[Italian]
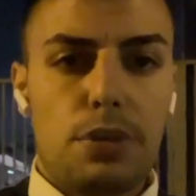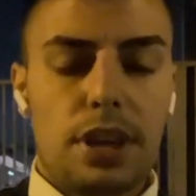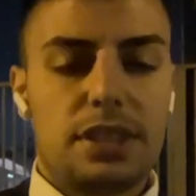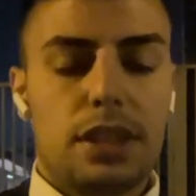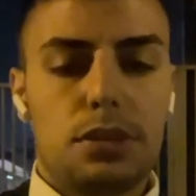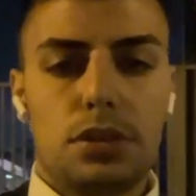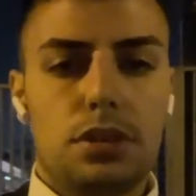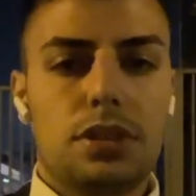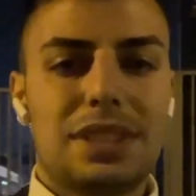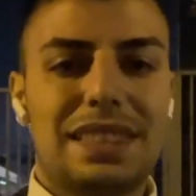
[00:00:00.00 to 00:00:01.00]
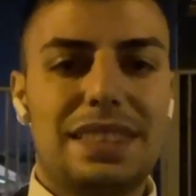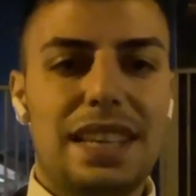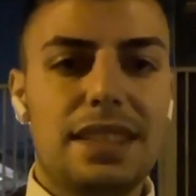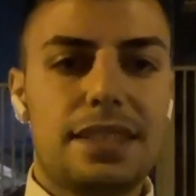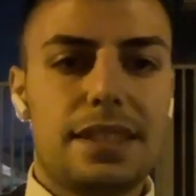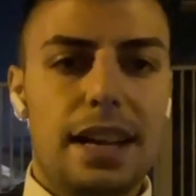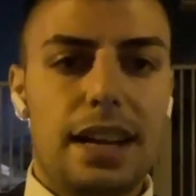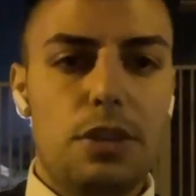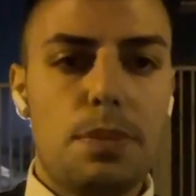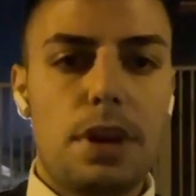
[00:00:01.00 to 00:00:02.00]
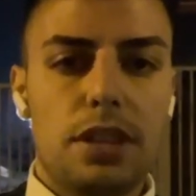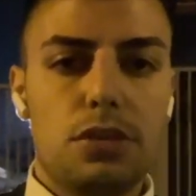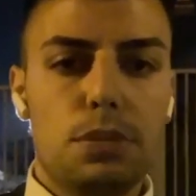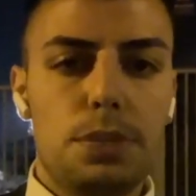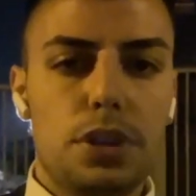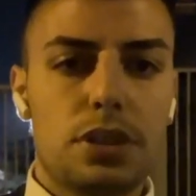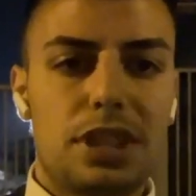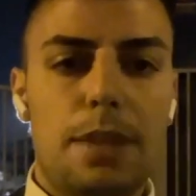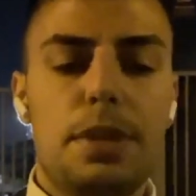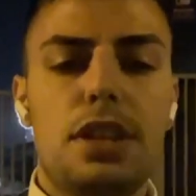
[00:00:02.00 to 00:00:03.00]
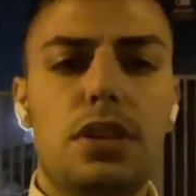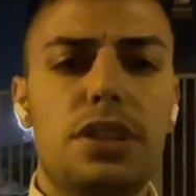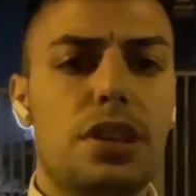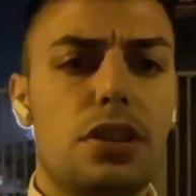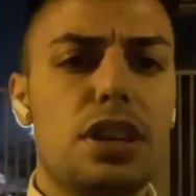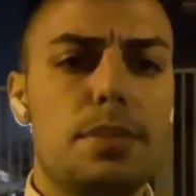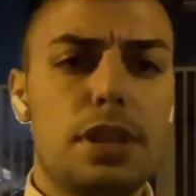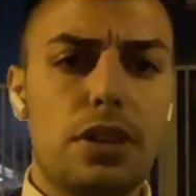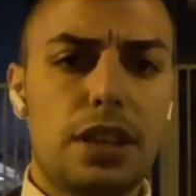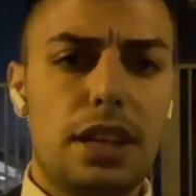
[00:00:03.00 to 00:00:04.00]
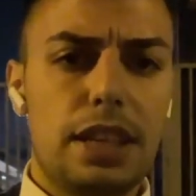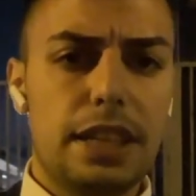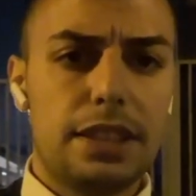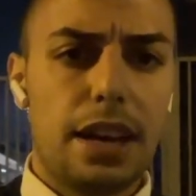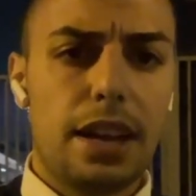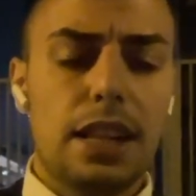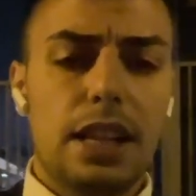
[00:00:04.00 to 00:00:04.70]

era stato senza ombra di dubbio tra i migliori se non il migliore dell'Inter.